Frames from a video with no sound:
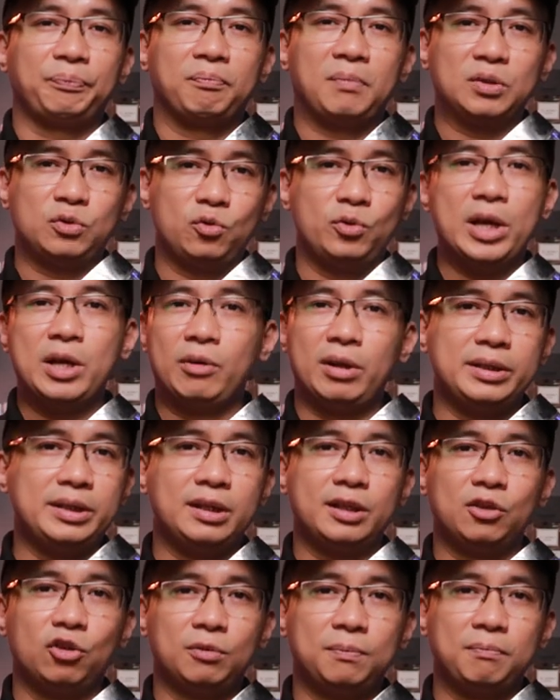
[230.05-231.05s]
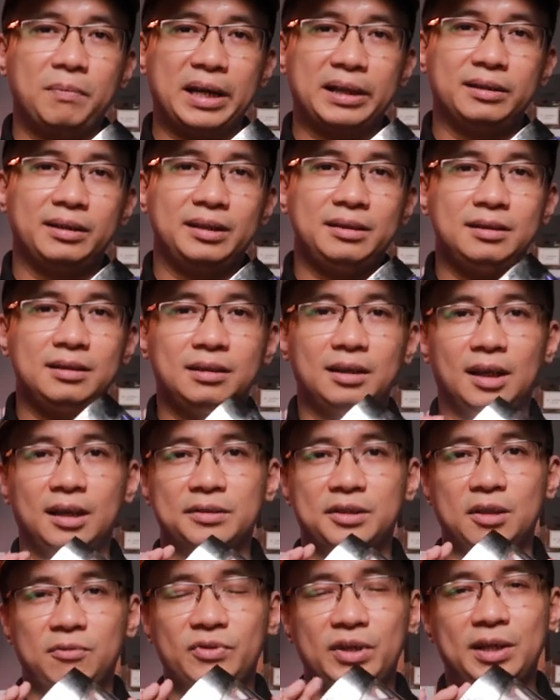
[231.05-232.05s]
Mặc dù đều là những cái nốt mạnh, thế nhưng ở
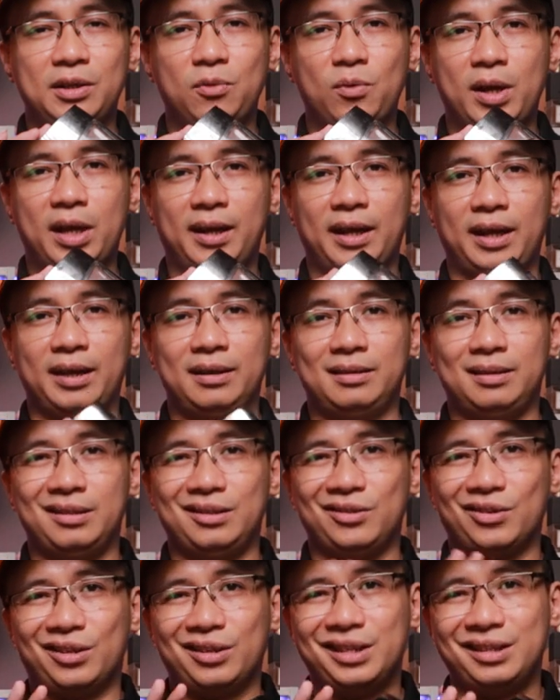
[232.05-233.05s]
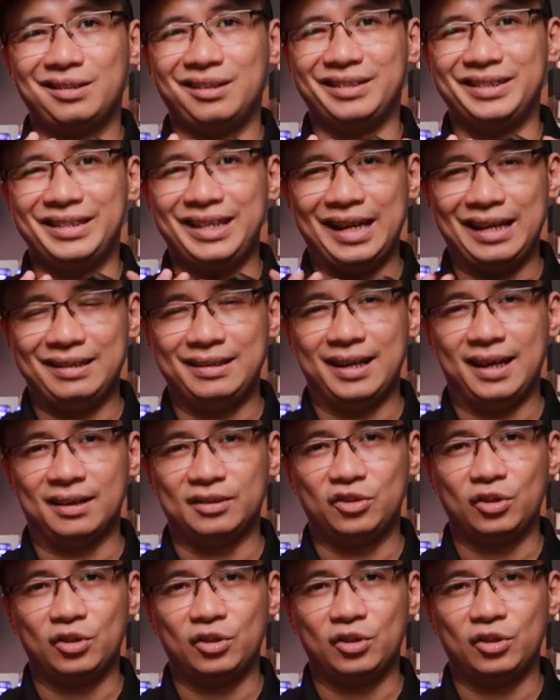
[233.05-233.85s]
trong chai nước hoa này thì nó rất là nhẹ nhàng.